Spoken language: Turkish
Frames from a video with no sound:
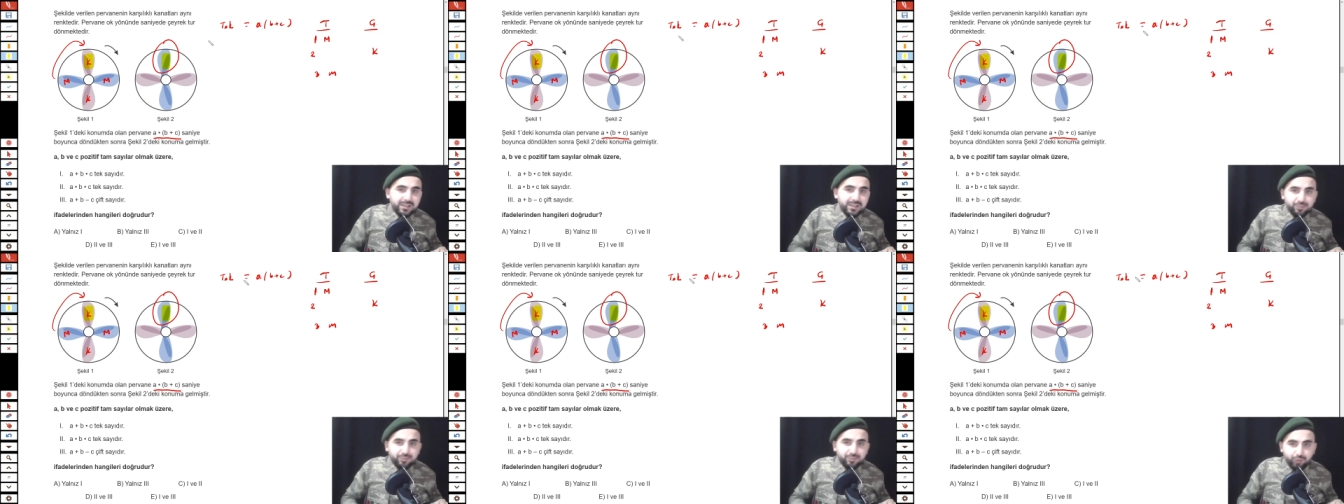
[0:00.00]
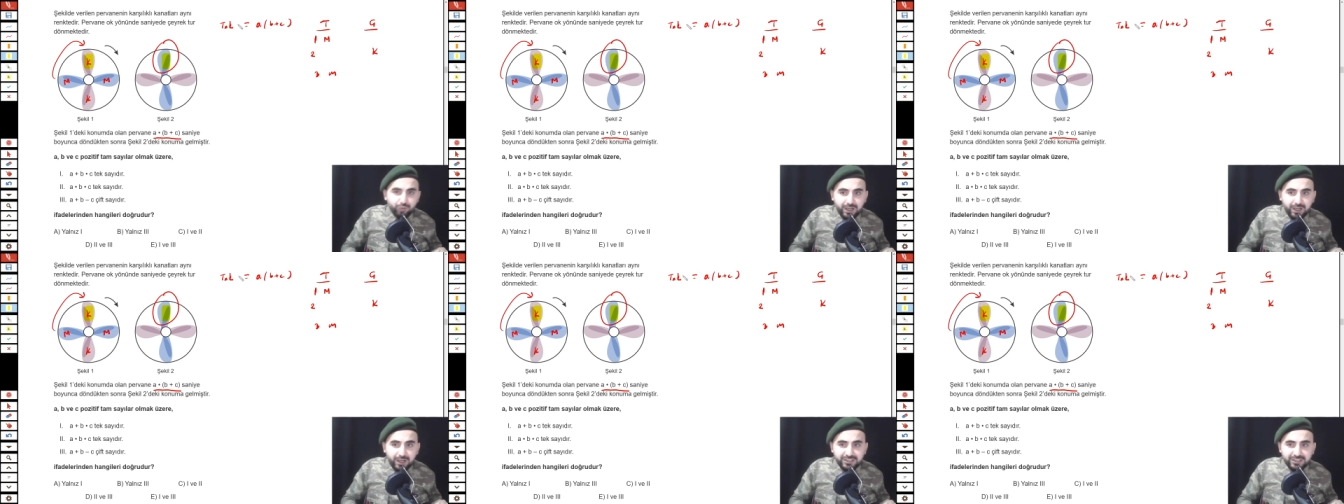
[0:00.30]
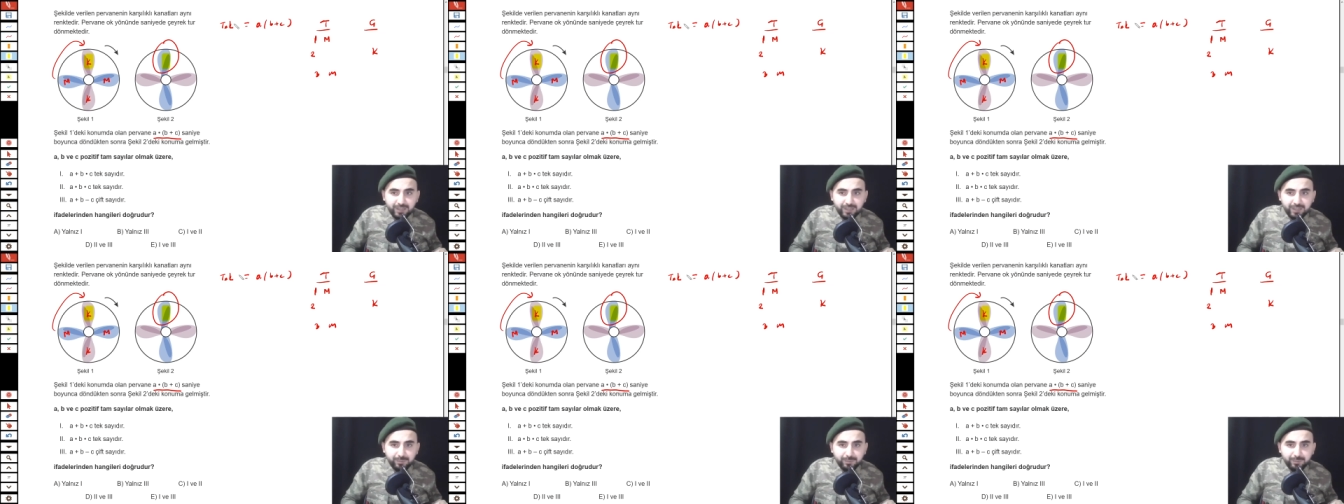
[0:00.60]
şu a
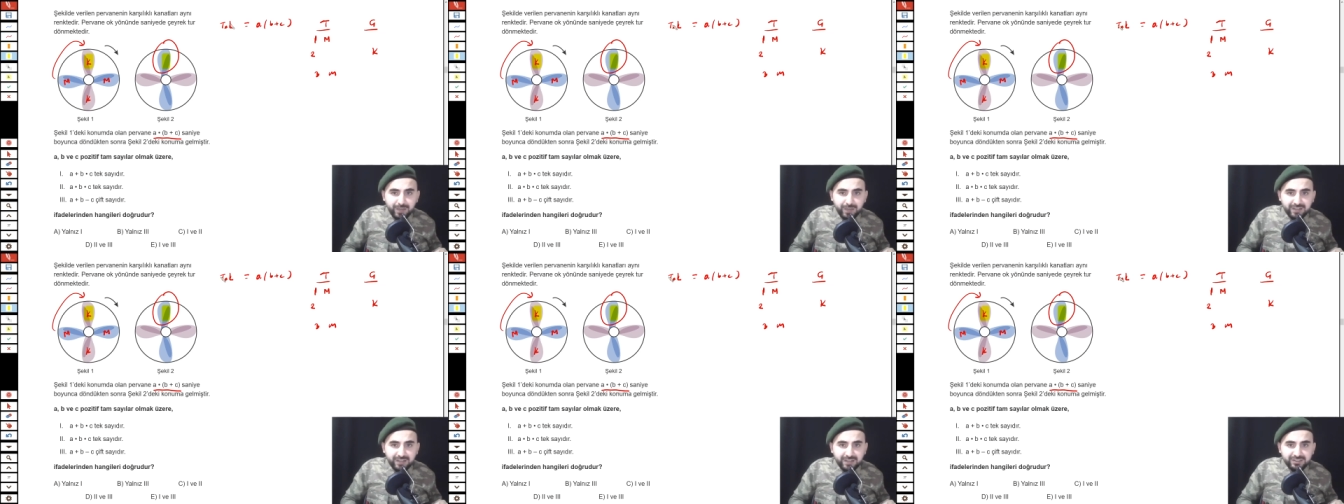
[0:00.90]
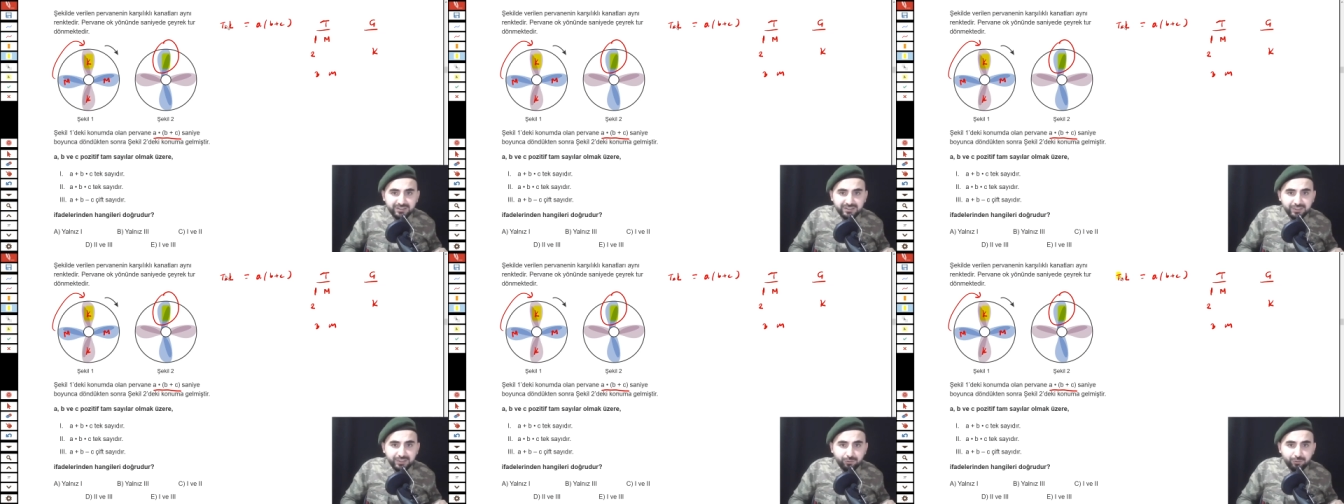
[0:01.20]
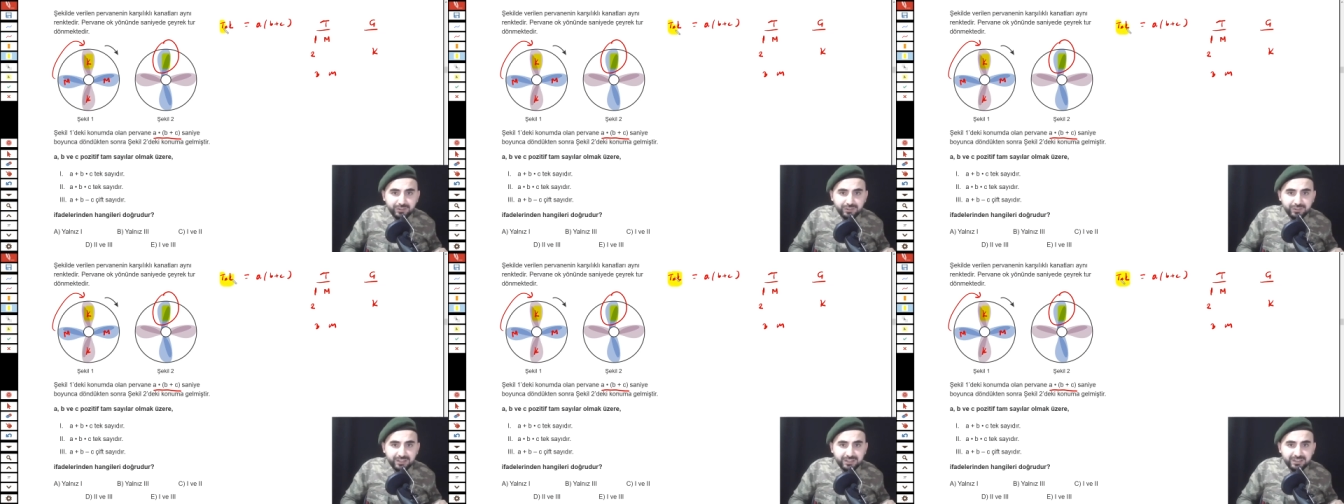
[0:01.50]
çarpı b artı c ne olacak
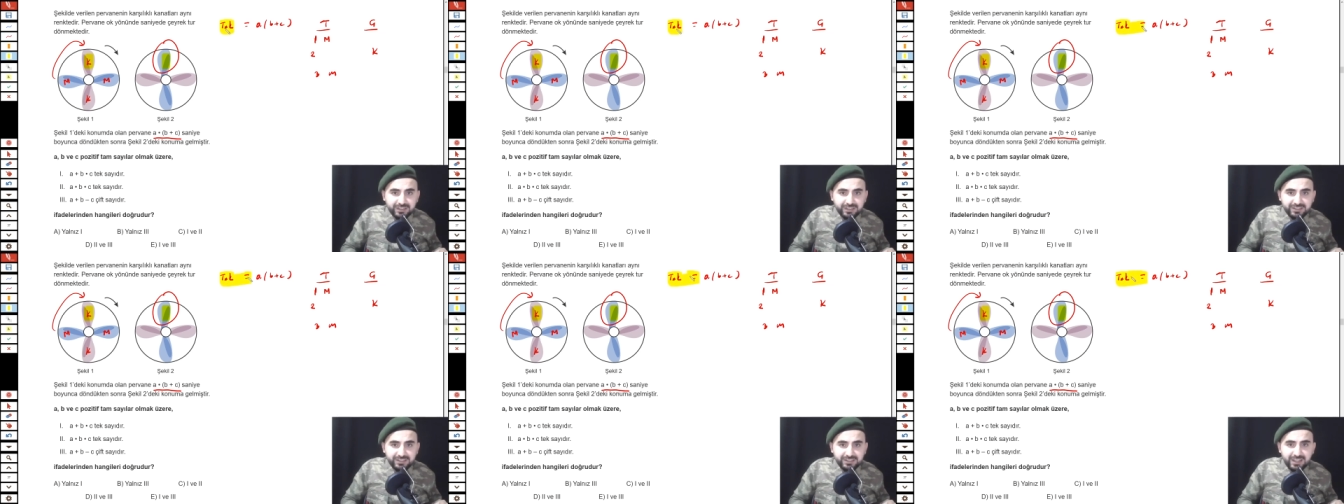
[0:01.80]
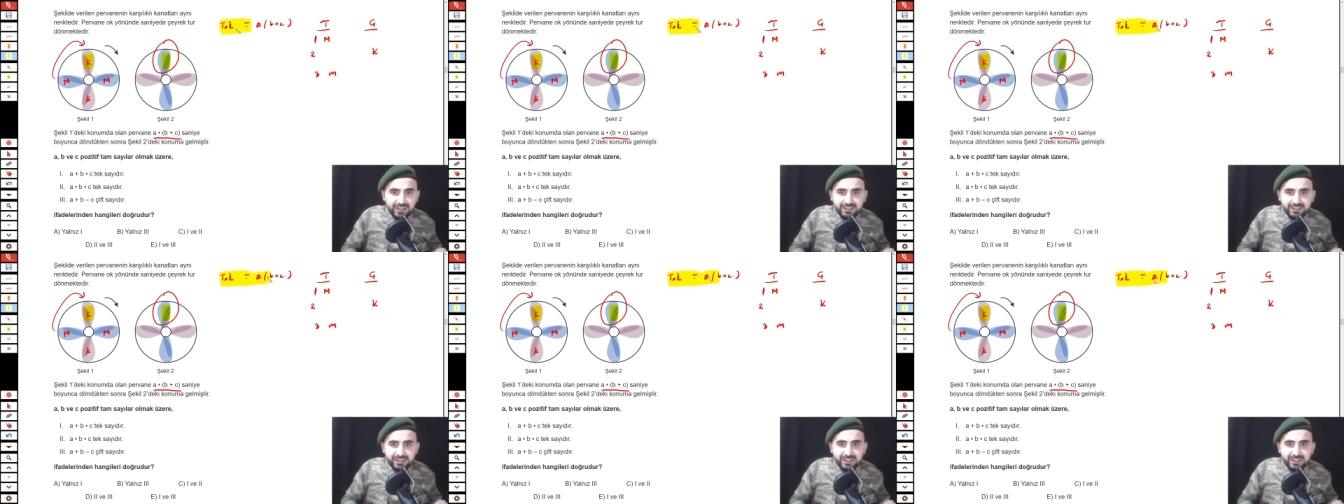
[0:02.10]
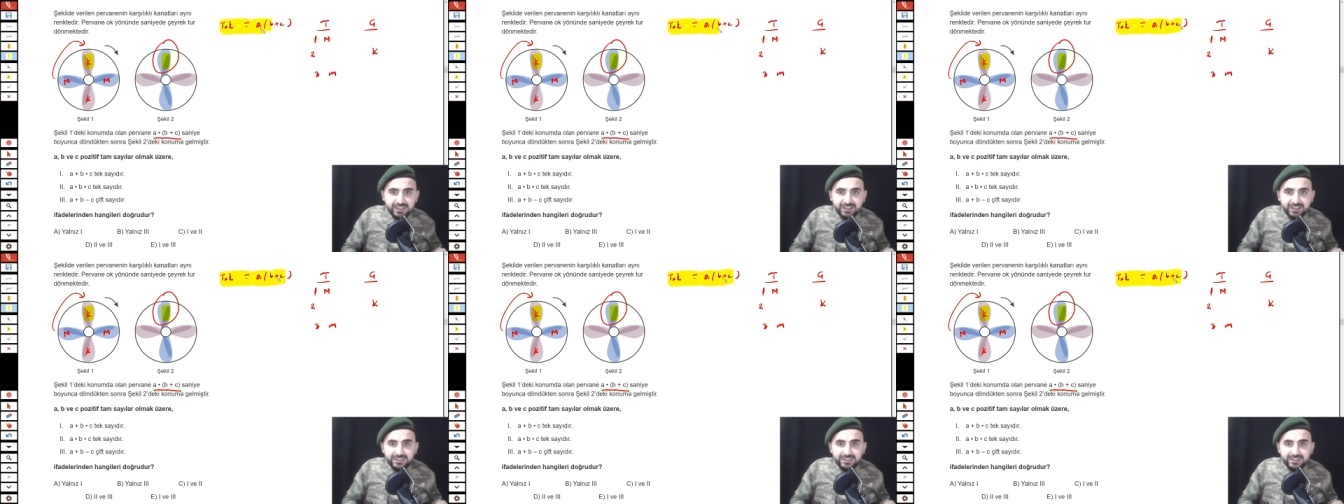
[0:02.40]
arkadaşlar?
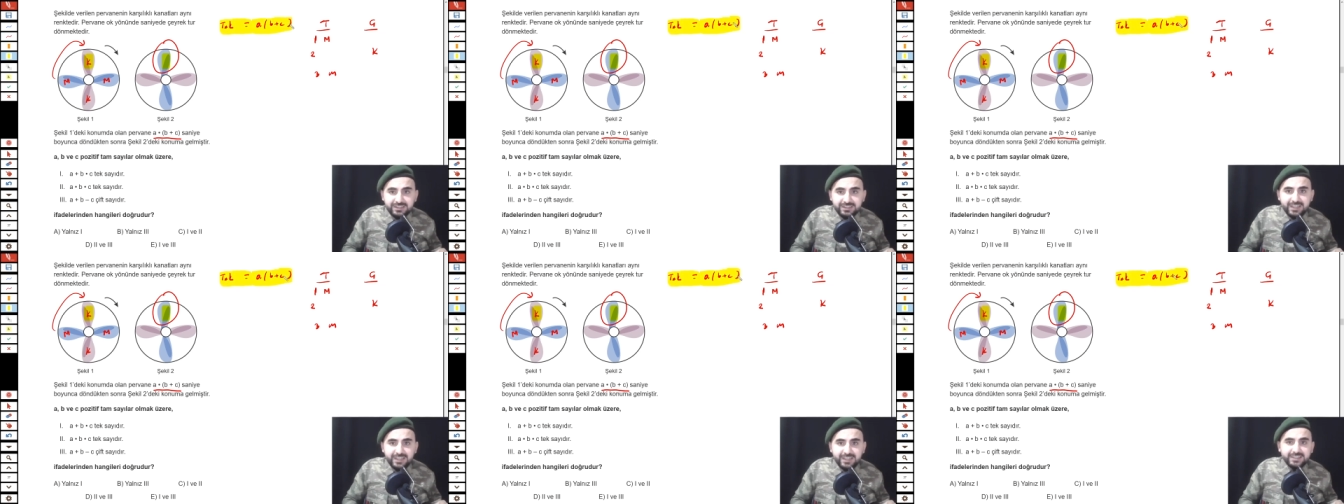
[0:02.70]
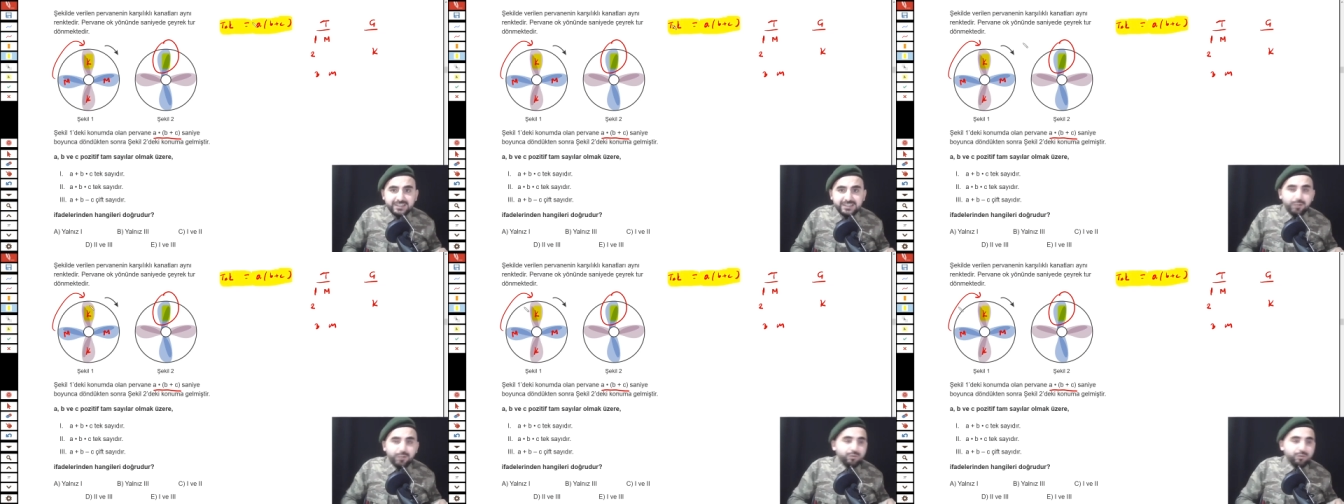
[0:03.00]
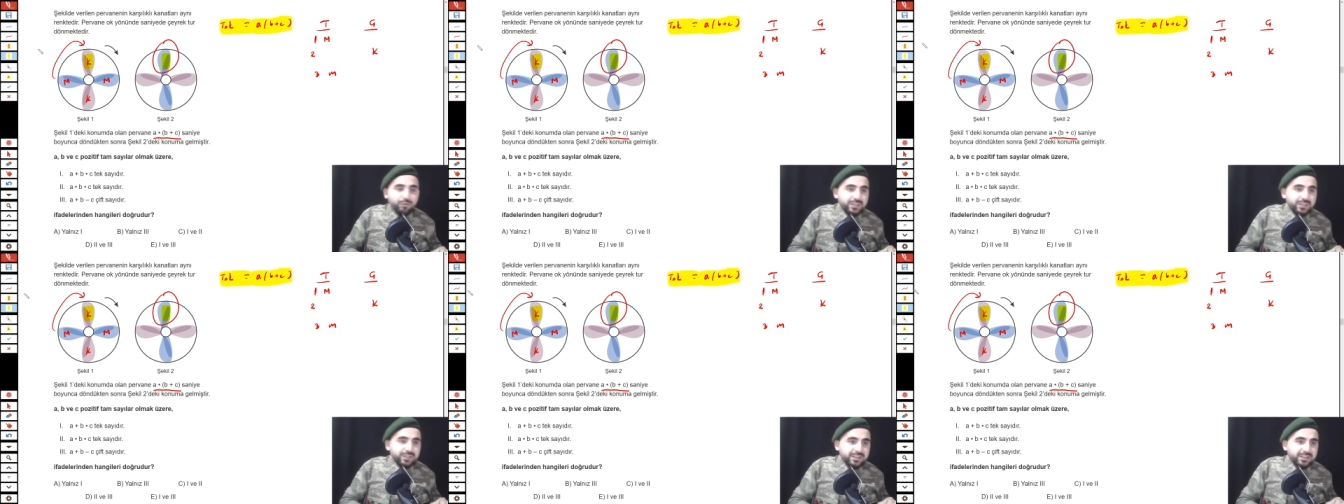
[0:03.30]
Tek sayı
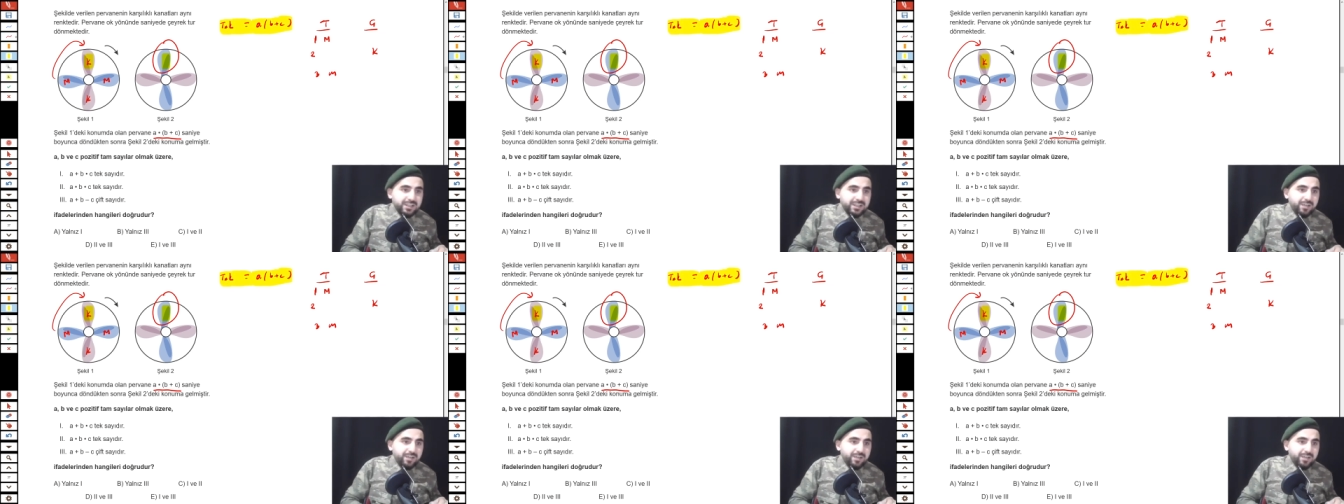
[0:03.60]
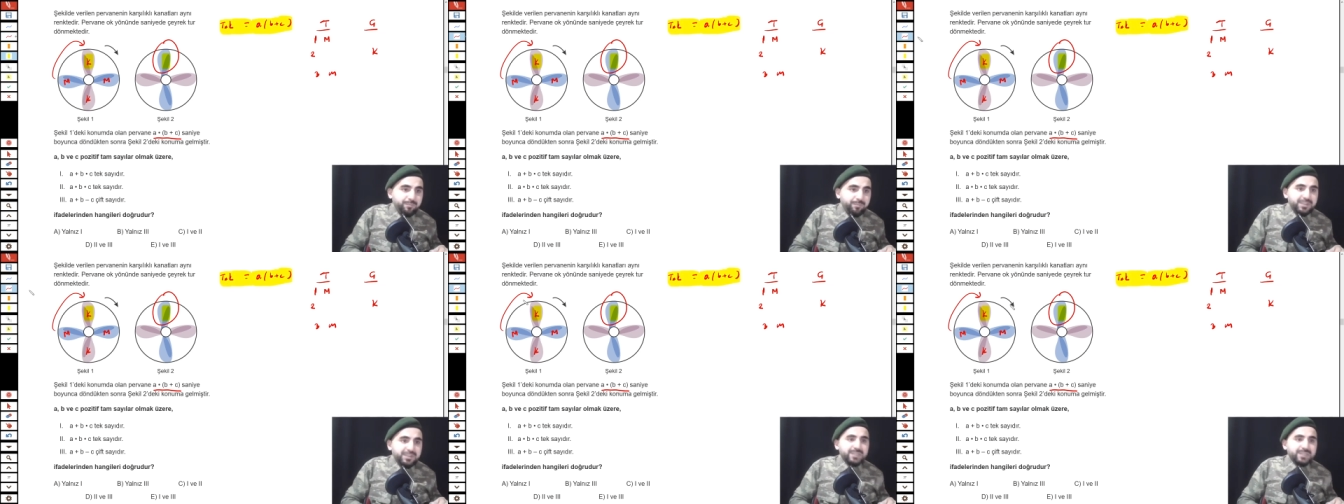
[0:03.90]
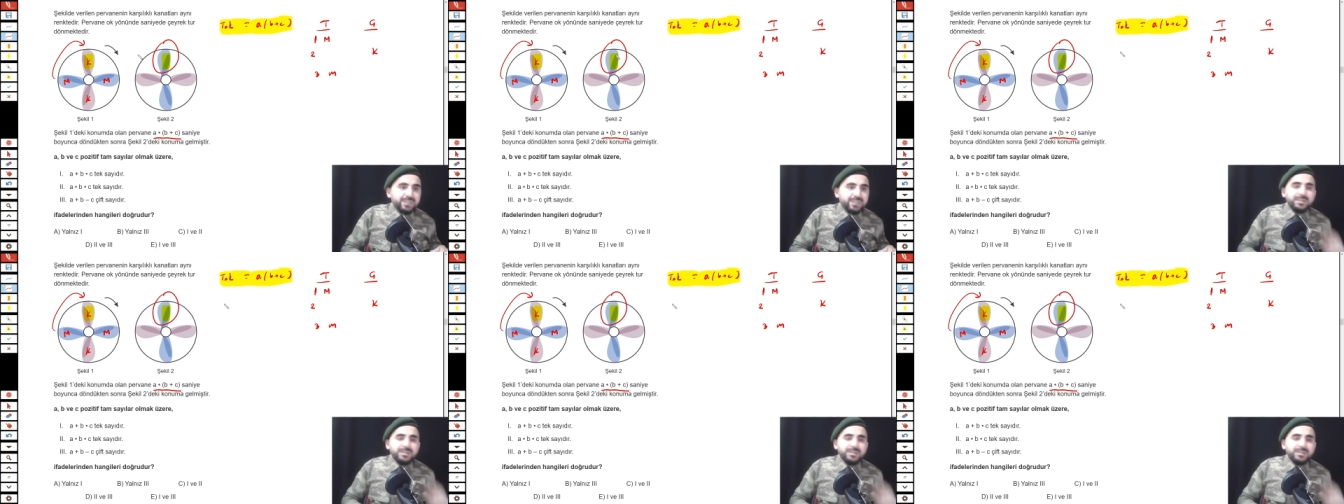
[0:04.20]
olacak. Peki biz